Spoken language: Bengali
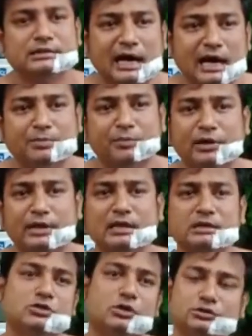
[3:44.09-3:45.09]
তারপরে
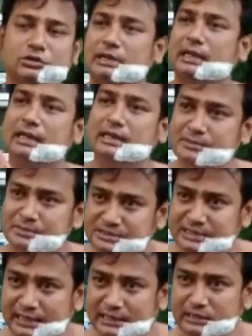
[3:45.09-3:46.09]
জগদ্দল থানায় আমি
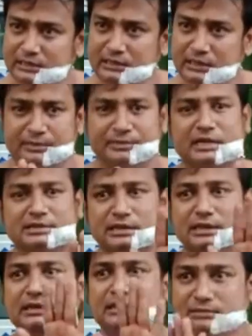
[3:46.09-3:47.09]
যাই আমি
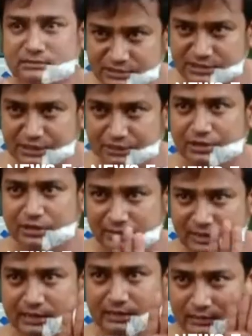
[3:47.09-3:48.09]
একটা জিডি করি
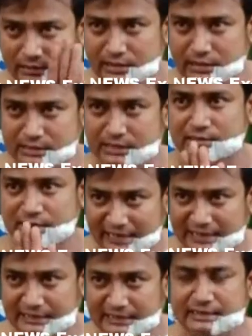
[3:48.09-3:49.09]
মানে একটা
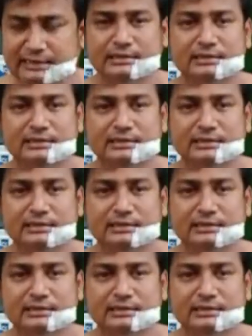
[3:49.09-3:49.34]
ডায়েরি দিই